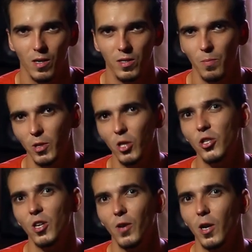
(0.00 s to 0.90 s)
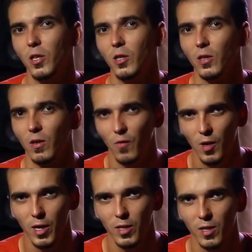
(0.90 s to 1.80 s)
Симпатичнее выглядит
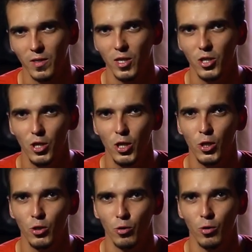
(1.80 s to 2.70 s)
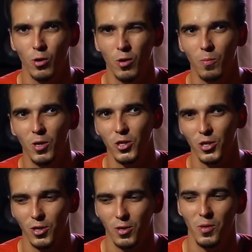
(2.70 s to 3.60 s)
интерфейс, значки еще
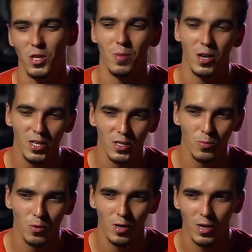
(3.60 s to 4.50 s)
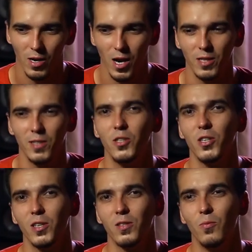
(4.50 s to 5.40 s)
ближе к минимализму, как это
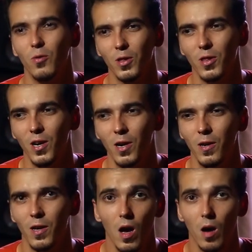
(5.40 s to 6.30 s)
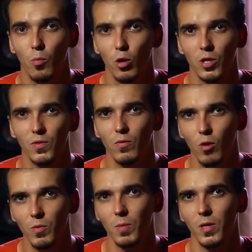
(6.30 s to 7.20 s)
сейчас модно, больше
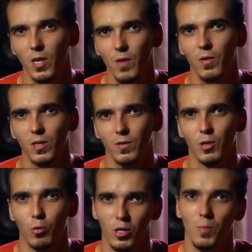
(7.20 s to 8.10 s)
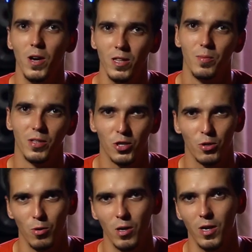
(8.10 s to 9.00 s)
всего мне понравилось в Android 5 это
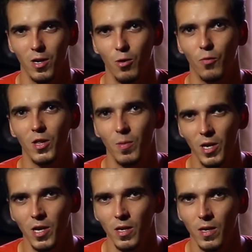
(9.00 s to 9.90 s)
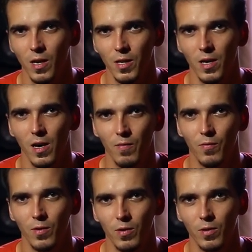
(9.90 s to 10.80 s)
шторка уведомлений. Она
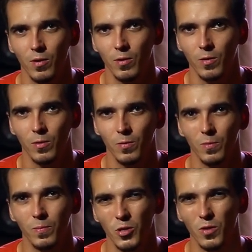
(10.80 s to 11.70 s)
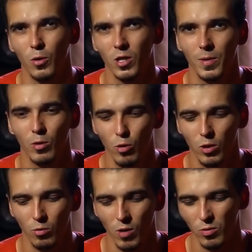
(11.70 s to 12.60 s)
в четвертом
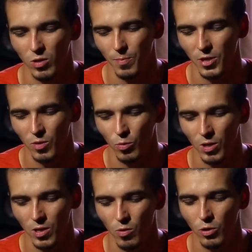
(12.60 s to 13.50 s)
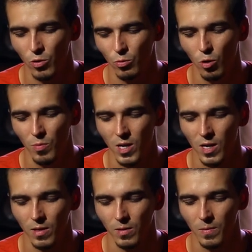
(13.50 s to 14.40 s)
Android у Asus почему-то не очень
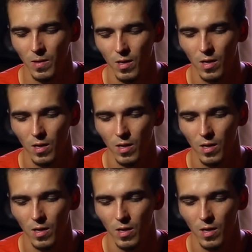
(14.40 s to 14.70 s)
удобная.